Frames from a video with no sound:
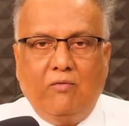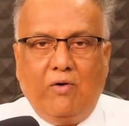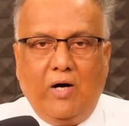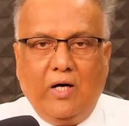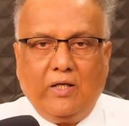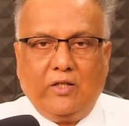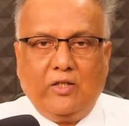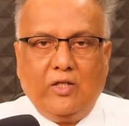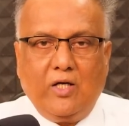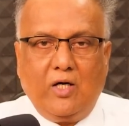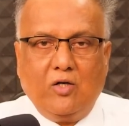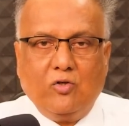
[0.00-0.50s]

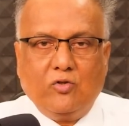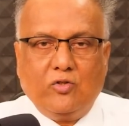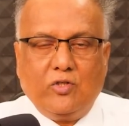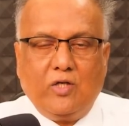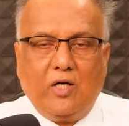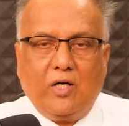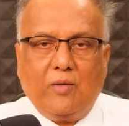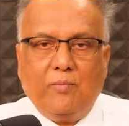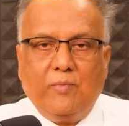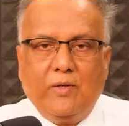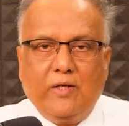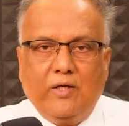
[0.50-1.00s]

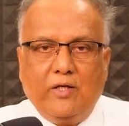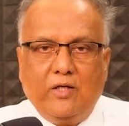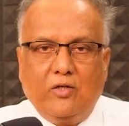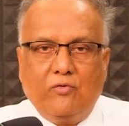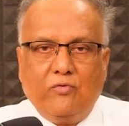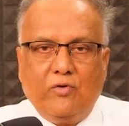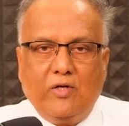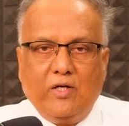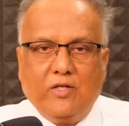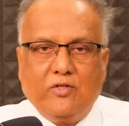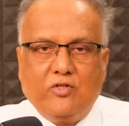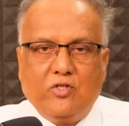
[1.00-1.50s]

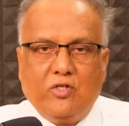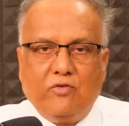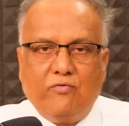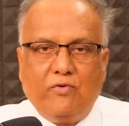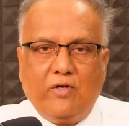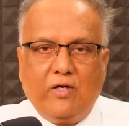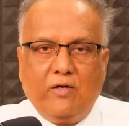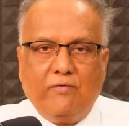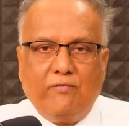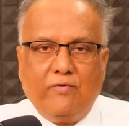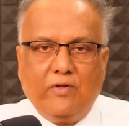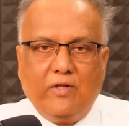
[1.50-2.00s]
వాక్యానుసారమైనటువంటి
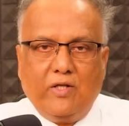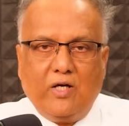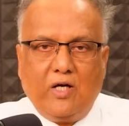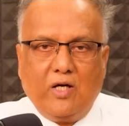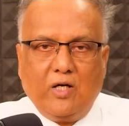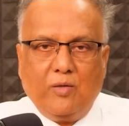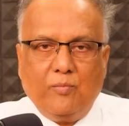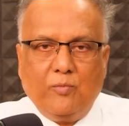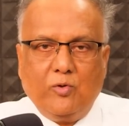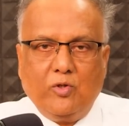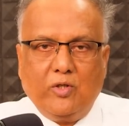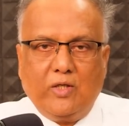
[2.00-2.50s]
జీవన
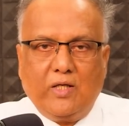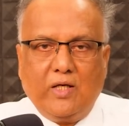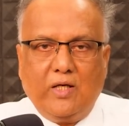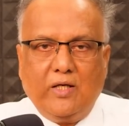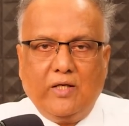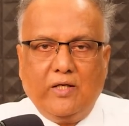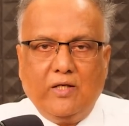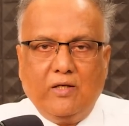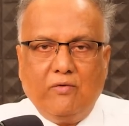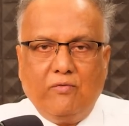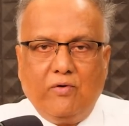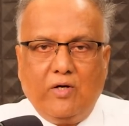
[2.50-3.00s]
విధానమును
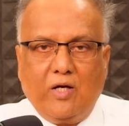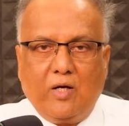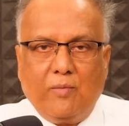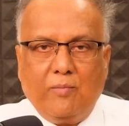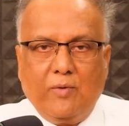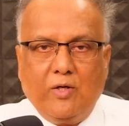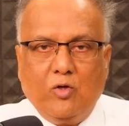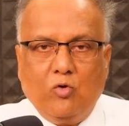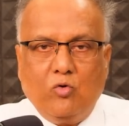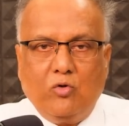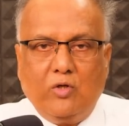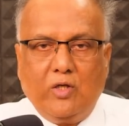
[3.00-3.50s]
కలిగిన
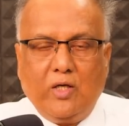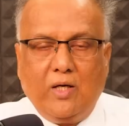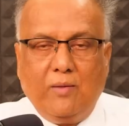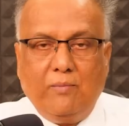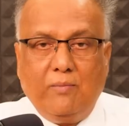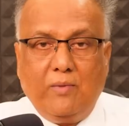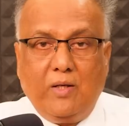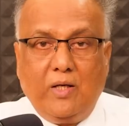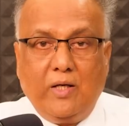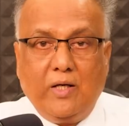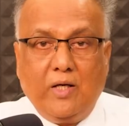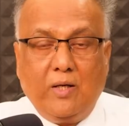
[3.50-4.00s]
వారమై ఉంటాం
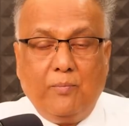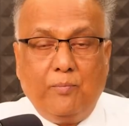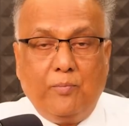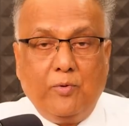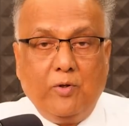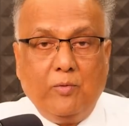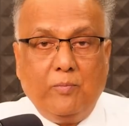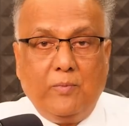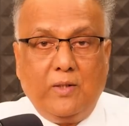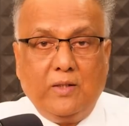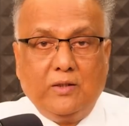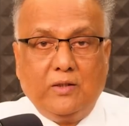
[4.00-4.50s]
అండ్
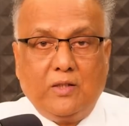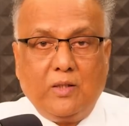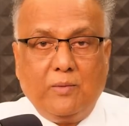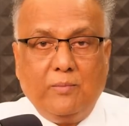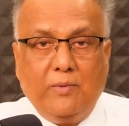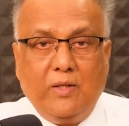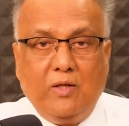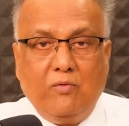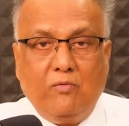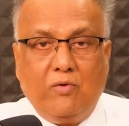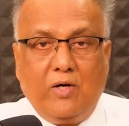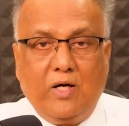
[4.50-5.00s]
అప్పుడు
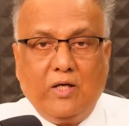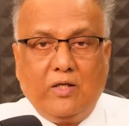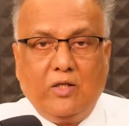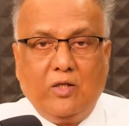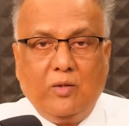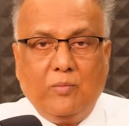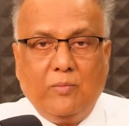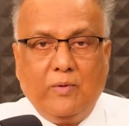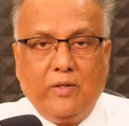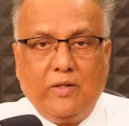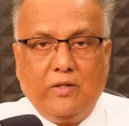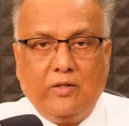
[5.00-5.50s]
మాత్రమే
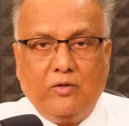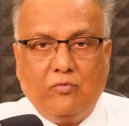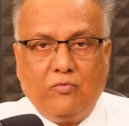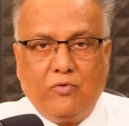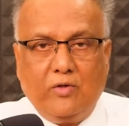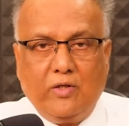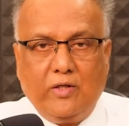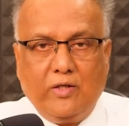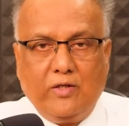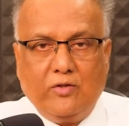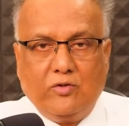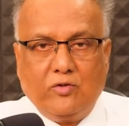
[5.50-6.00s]

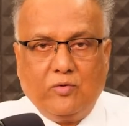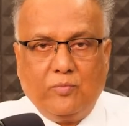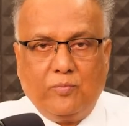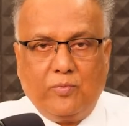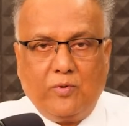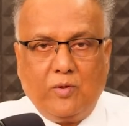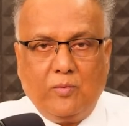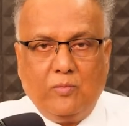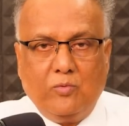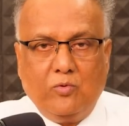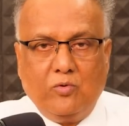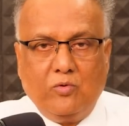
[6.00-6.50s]
వాక్యమైనటువంటి యేసు
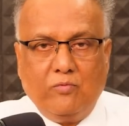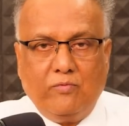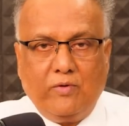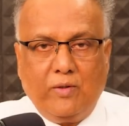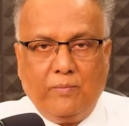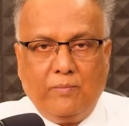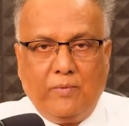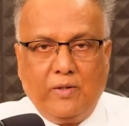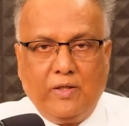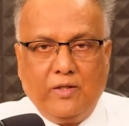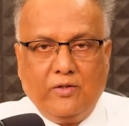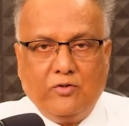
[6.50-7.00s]
ప్రభువును
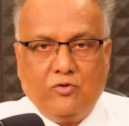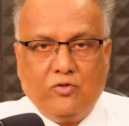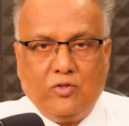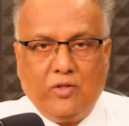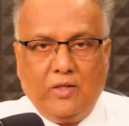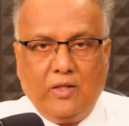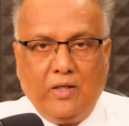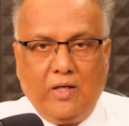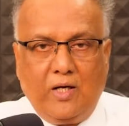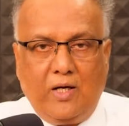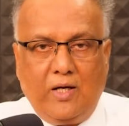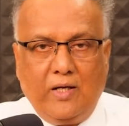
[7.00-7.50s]

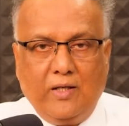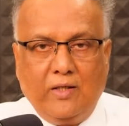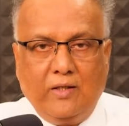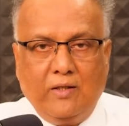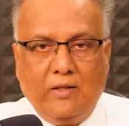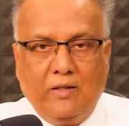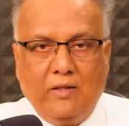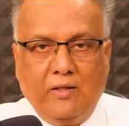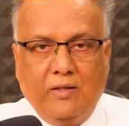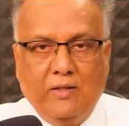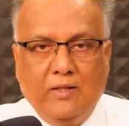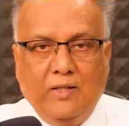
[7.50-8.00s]
వెంబడించి ఆయన
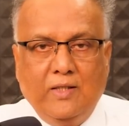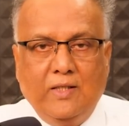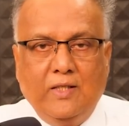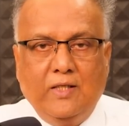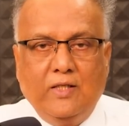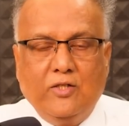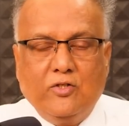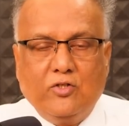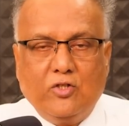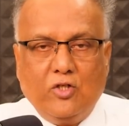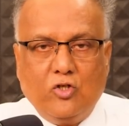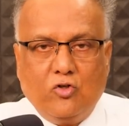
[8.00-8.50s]

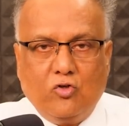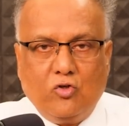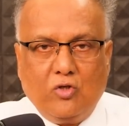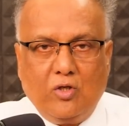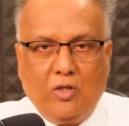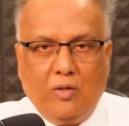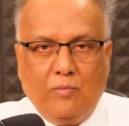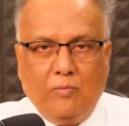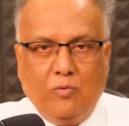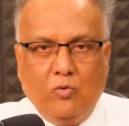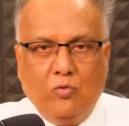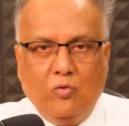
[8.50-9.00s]

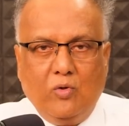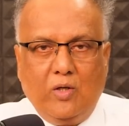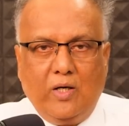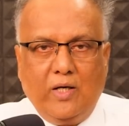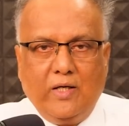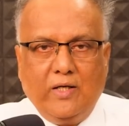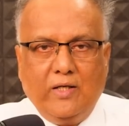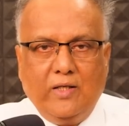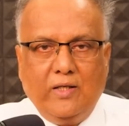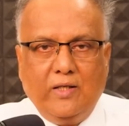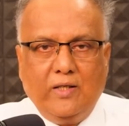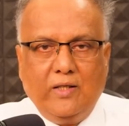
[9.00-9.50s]
శిష్యులము
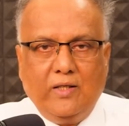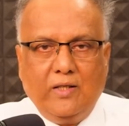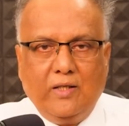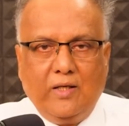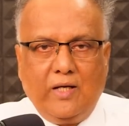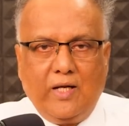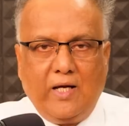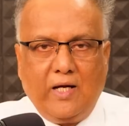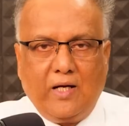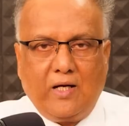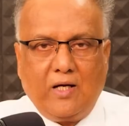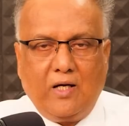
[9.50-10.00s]
అని
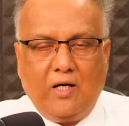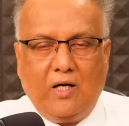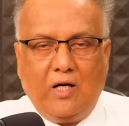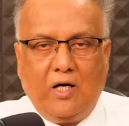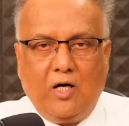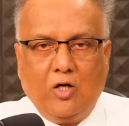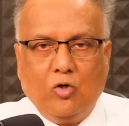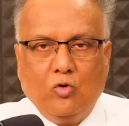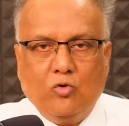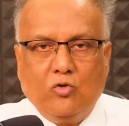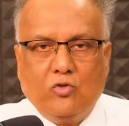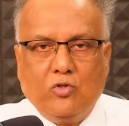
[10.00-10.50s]
లేక
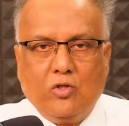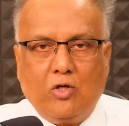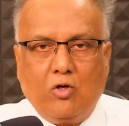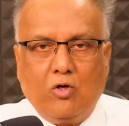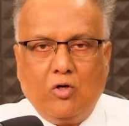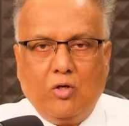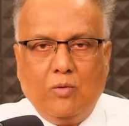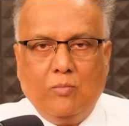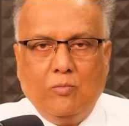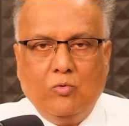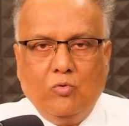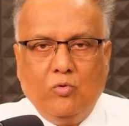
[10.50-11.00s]

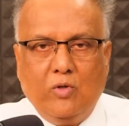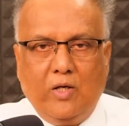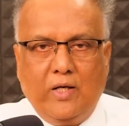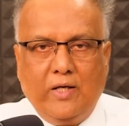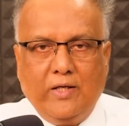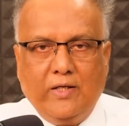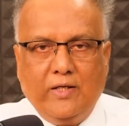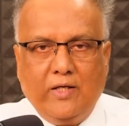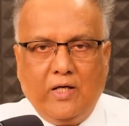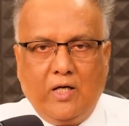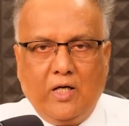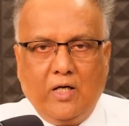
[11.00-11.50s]
అనుచరులము
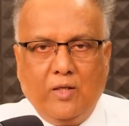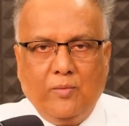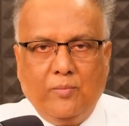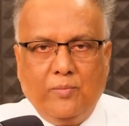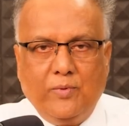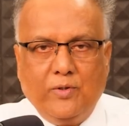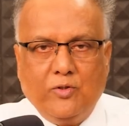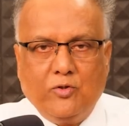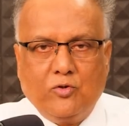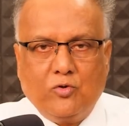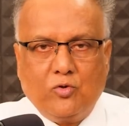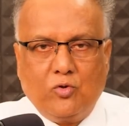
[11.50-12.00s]
అని
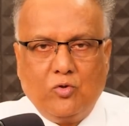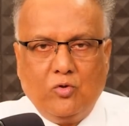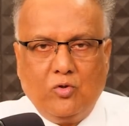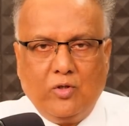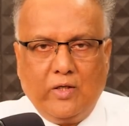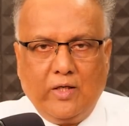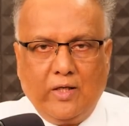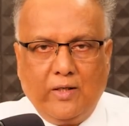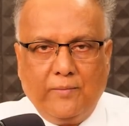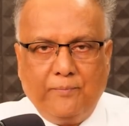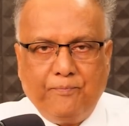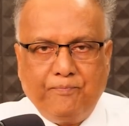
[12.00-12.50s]

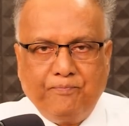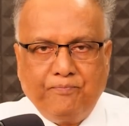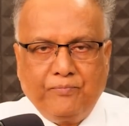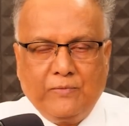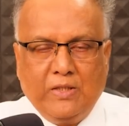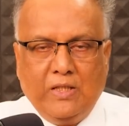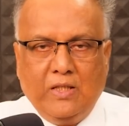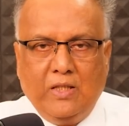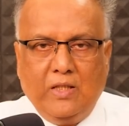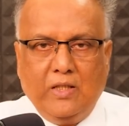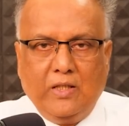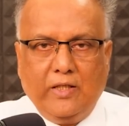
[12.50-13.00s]
అనిపించుకోగలం
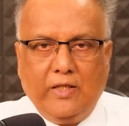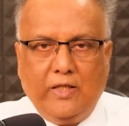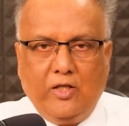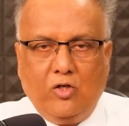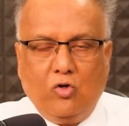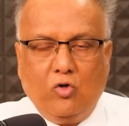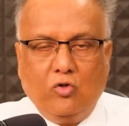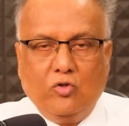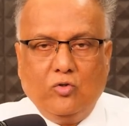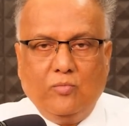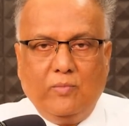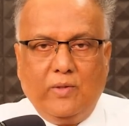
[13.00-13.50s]

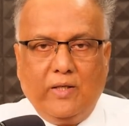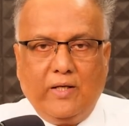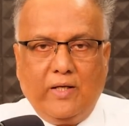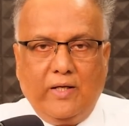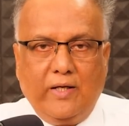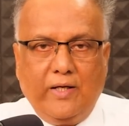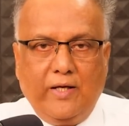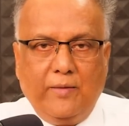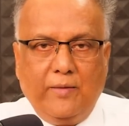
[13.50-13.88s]
ఈరోజు మన